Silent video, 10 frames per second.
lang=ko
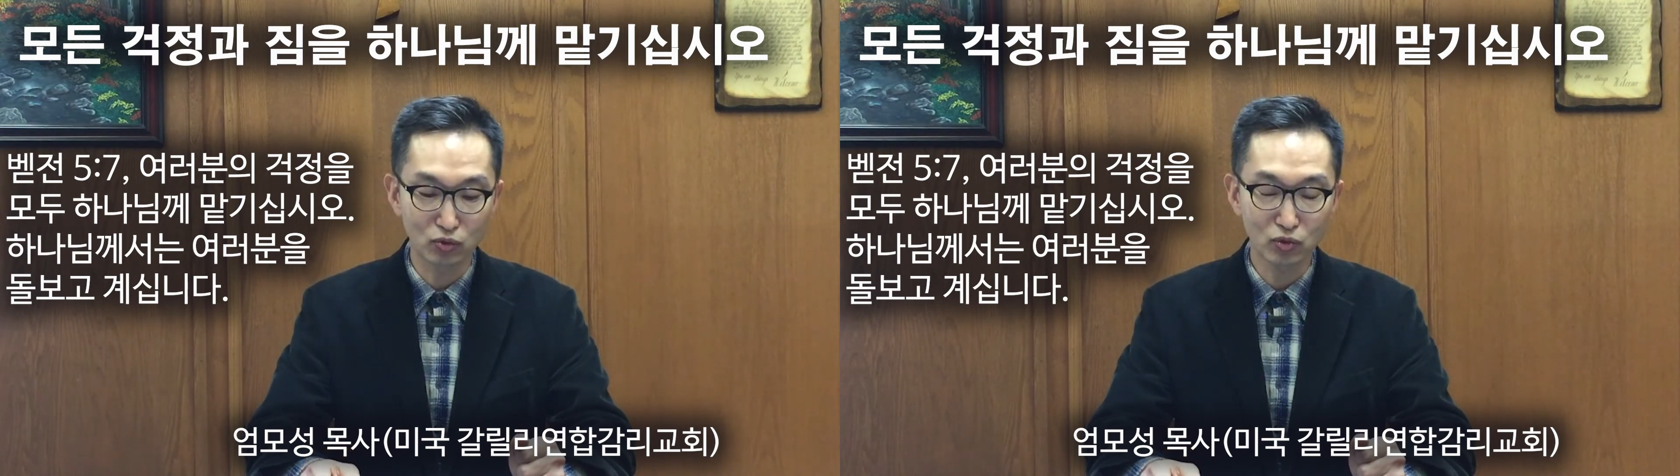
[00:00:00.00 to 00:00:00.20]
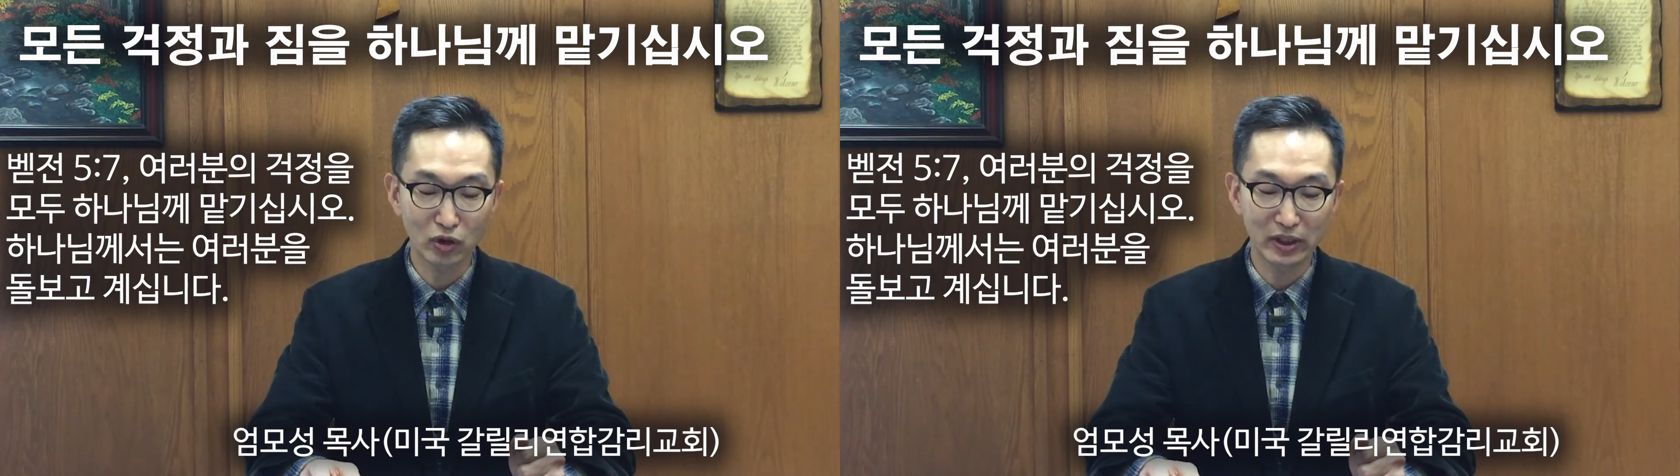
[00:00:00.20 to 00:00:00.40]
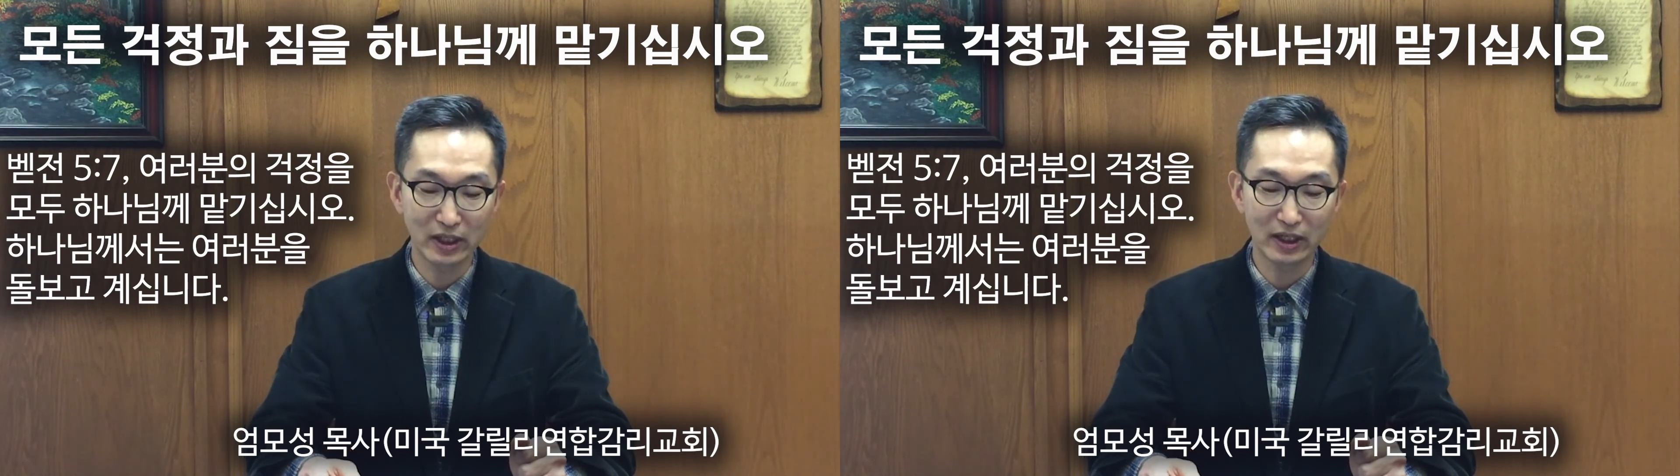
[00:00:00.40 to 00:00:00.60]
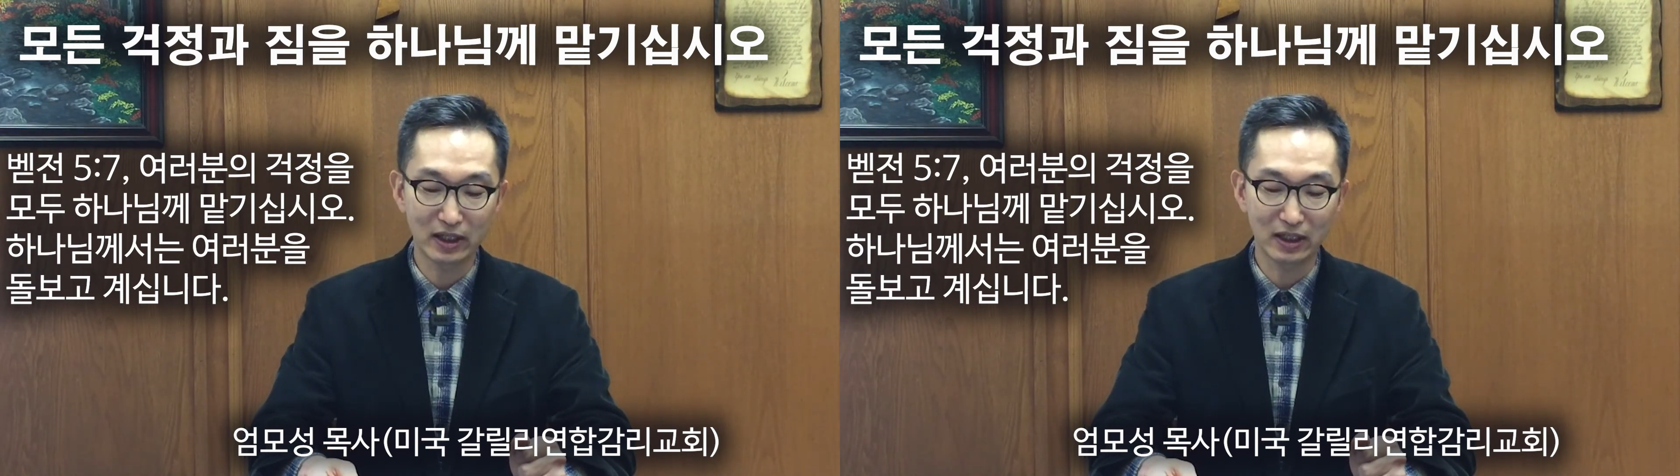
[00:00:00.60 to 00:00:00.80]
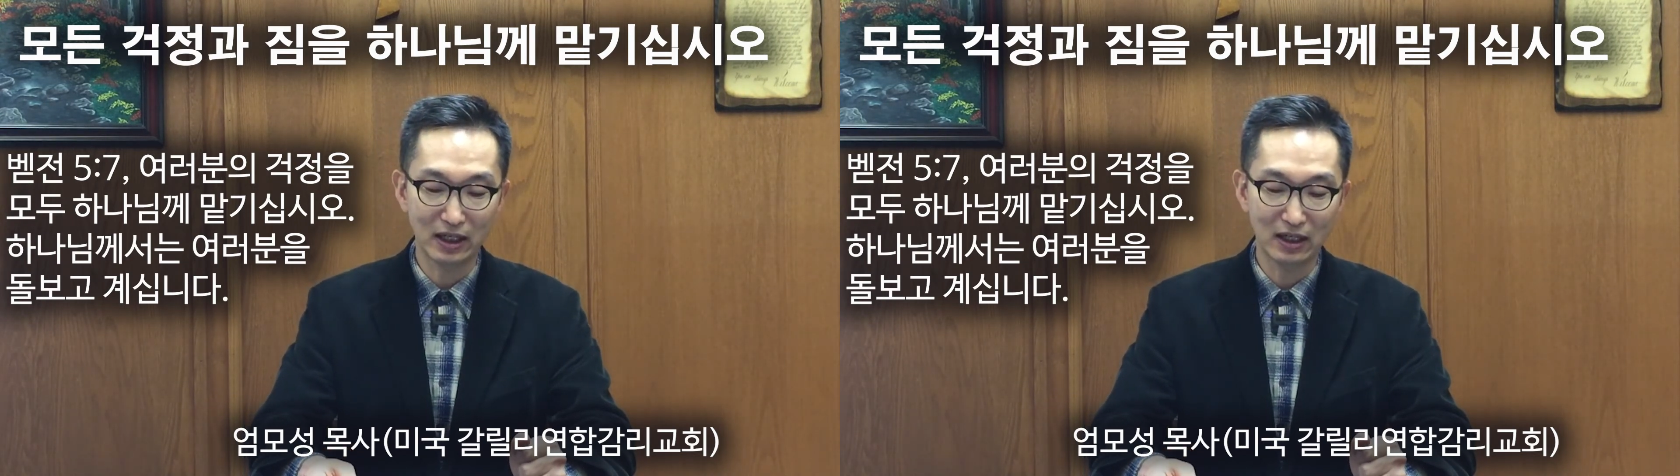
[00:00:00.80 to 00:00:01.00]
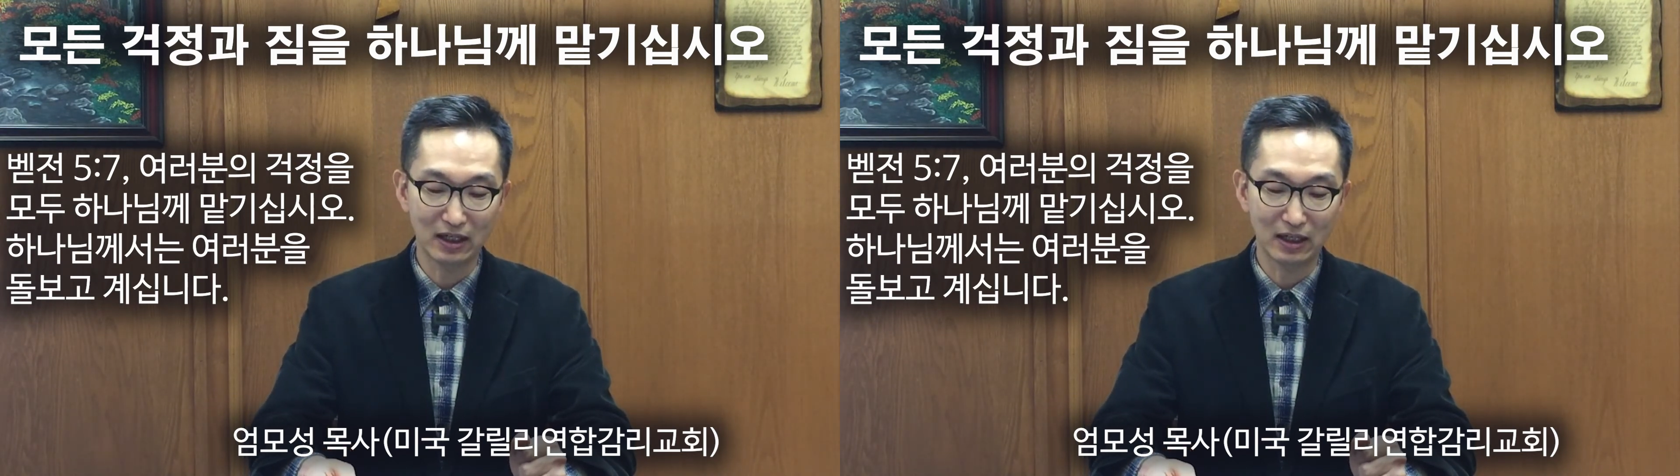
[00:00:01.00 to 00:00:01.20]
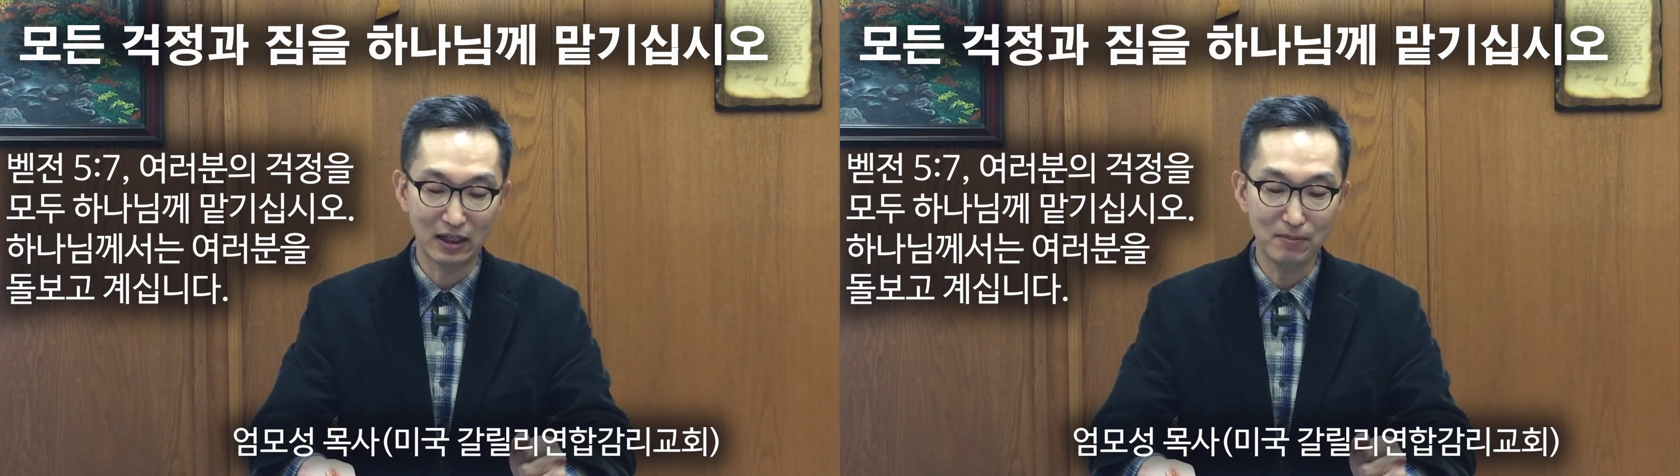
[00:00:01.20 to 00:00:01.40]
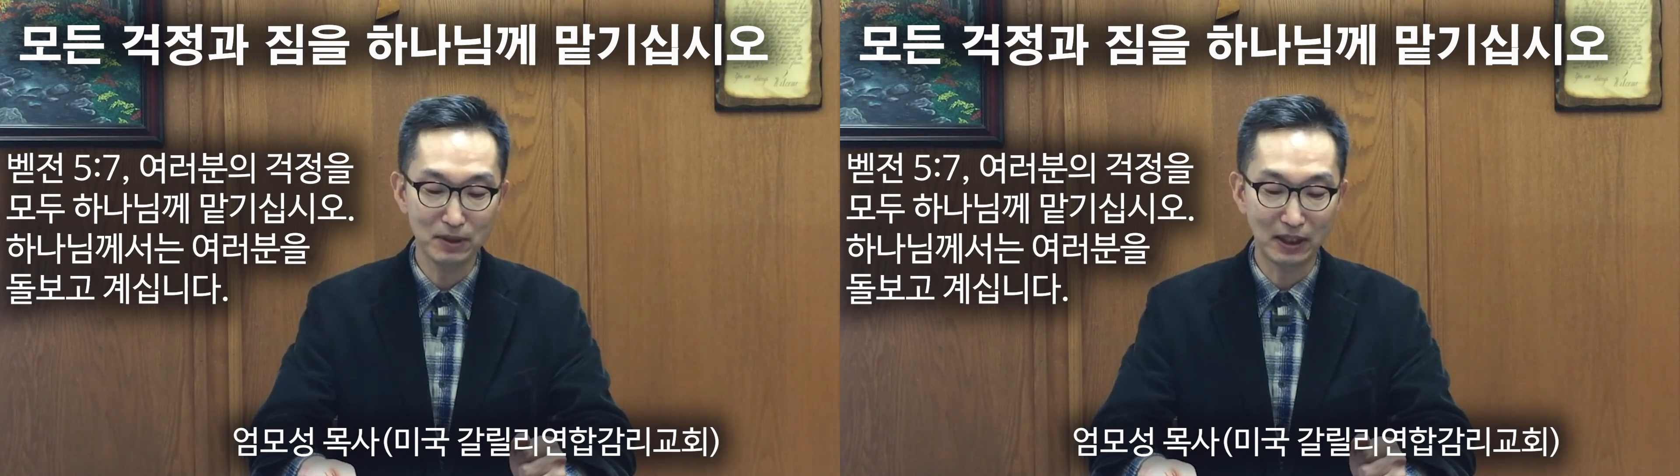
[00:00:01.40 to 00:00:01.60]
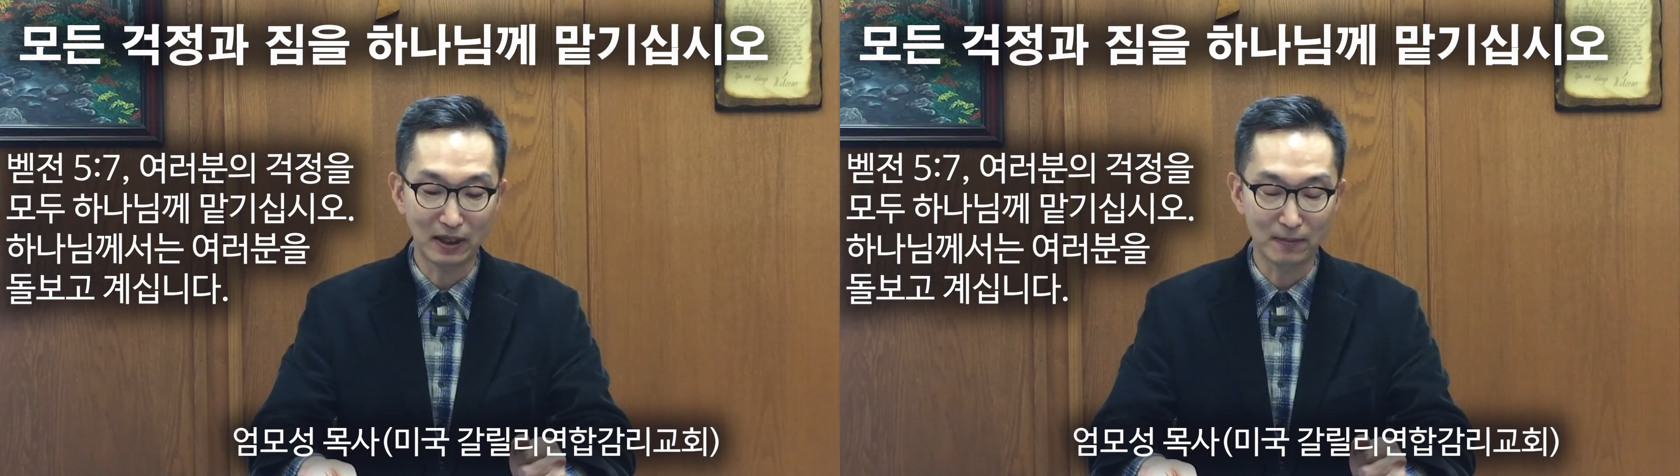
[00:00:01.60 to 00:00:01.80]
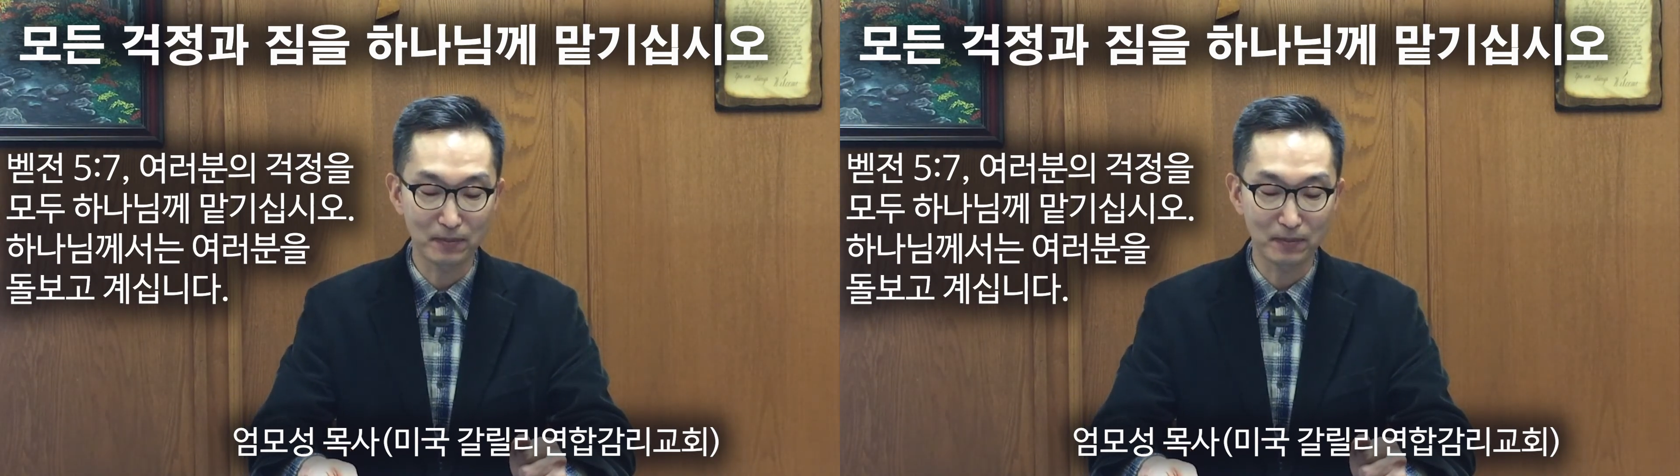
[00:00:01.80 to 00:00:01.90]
굳건히 해야 아, 합니다.